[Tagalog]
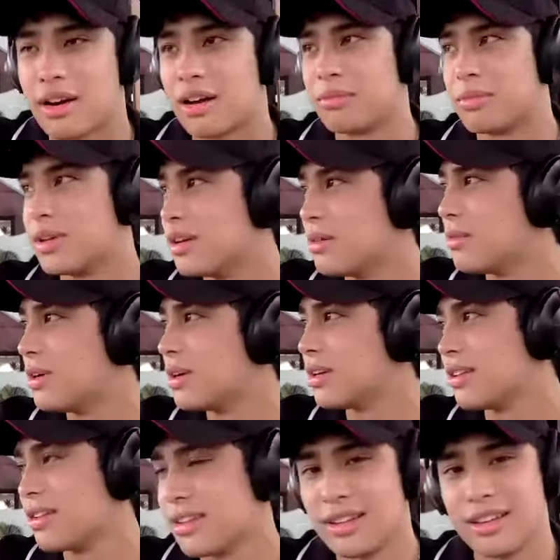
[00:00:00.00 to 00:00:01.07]
Grabe
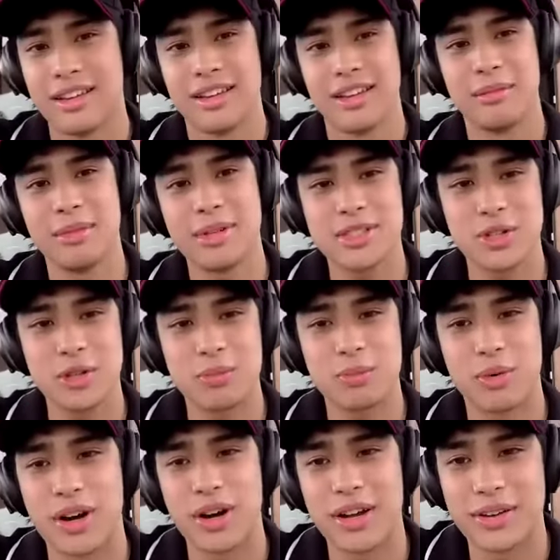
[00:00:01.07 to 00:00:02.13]
naman. Mas cute po